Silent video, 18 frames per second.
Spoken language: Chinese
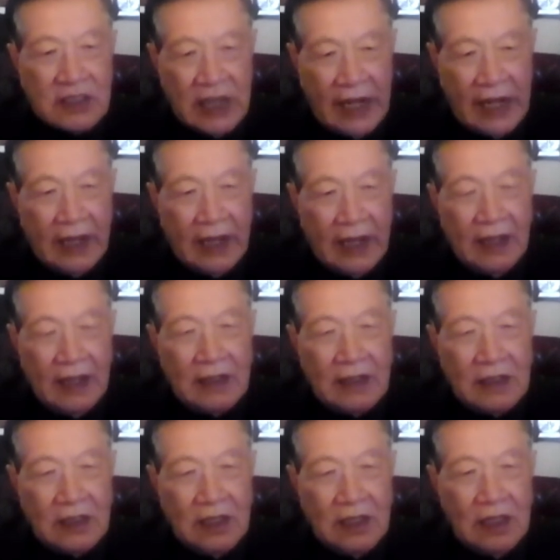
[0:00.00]
再
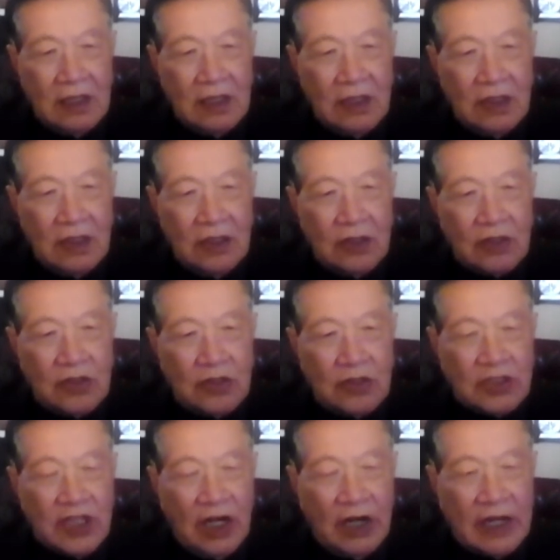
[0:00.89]

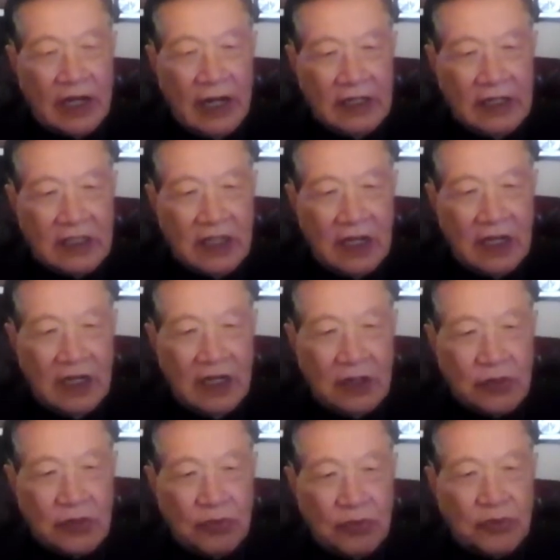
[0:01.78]
就是要看这
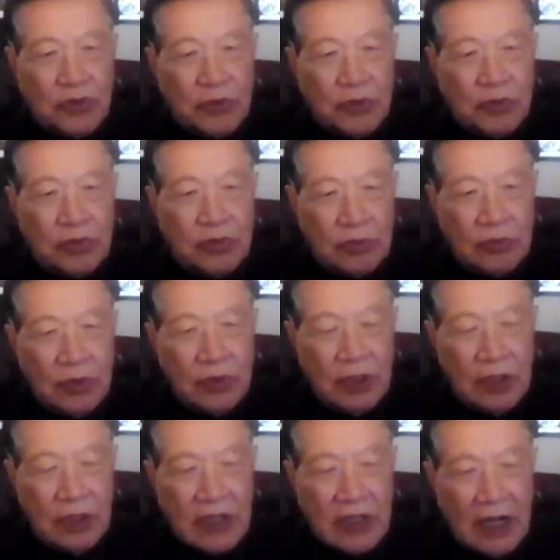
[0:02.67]
个数据库。
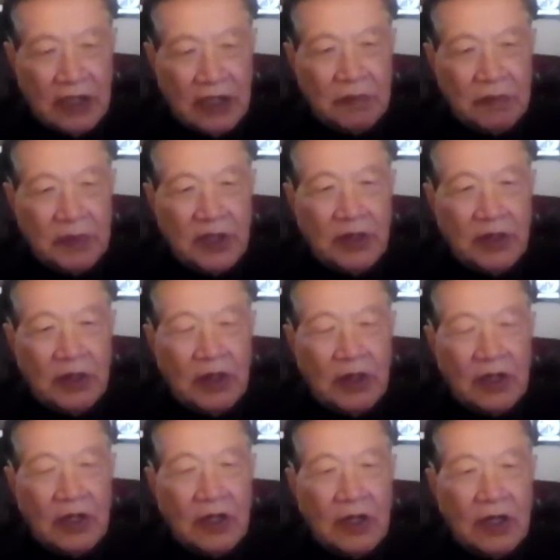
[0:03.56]
他有没
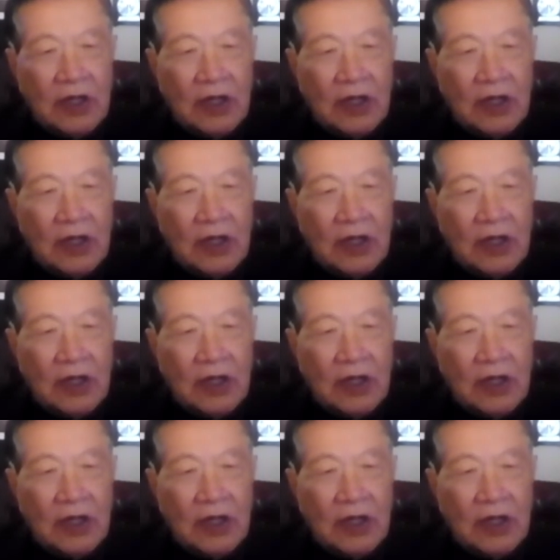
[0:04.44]
有